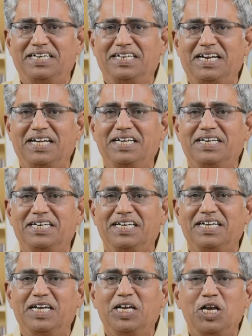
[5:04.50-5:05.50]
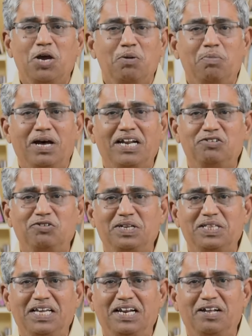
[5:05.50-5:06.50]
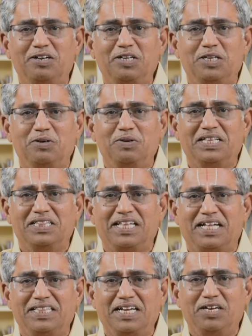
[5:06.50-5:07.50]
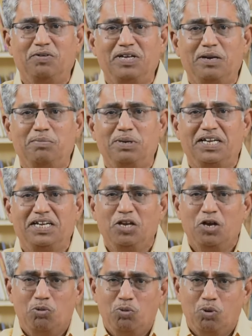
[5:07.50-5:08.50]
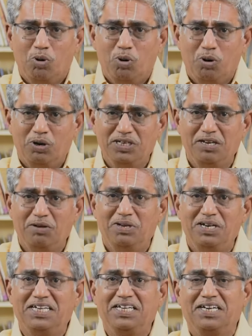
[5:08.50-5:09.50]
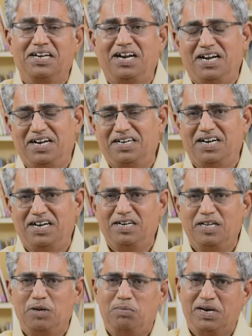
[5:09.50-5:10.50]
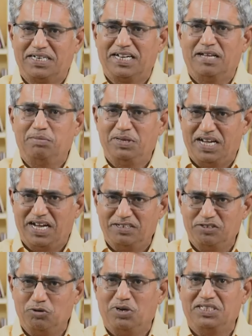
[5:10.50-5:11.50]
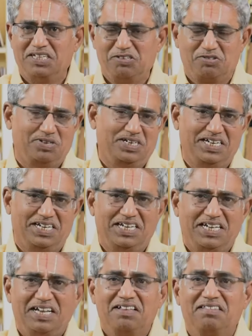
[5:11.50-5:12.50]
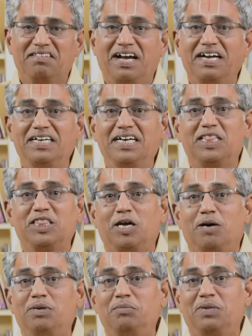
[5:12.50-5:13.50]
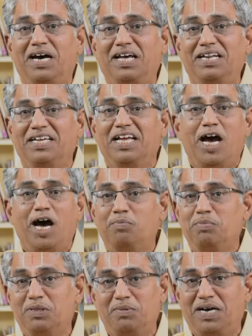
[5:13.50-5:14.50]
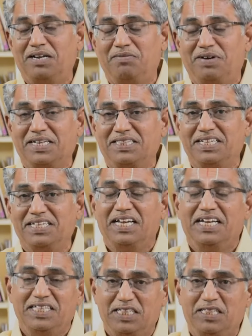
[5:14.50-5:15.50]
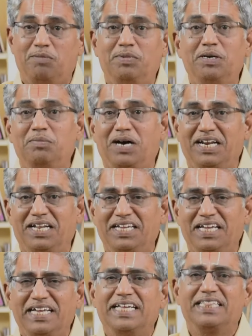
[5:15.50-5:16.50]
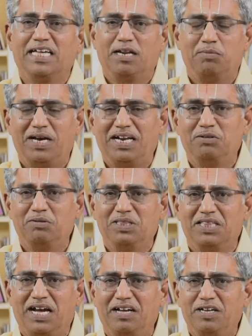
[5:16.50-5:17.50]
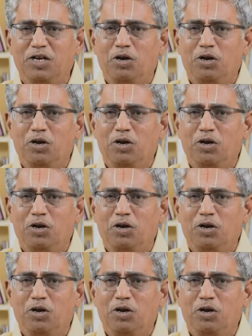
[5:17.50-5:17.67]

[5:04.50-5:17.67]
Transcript: நான் இல்லை என்னிட்டு வலச்சுருதியிலே தன்னுடைய தந்தை என்னுடைய பெயரை ஓங்கி ஒலிக்கின்றாள் அண்டாள் பட்டார் பிரான் கோதை சொன்ன சங்க தமிழ் மாலை அற்புதமான வார்த்தை இது தமிழ் மாலை எத்தனை மாலை கொடுத்தா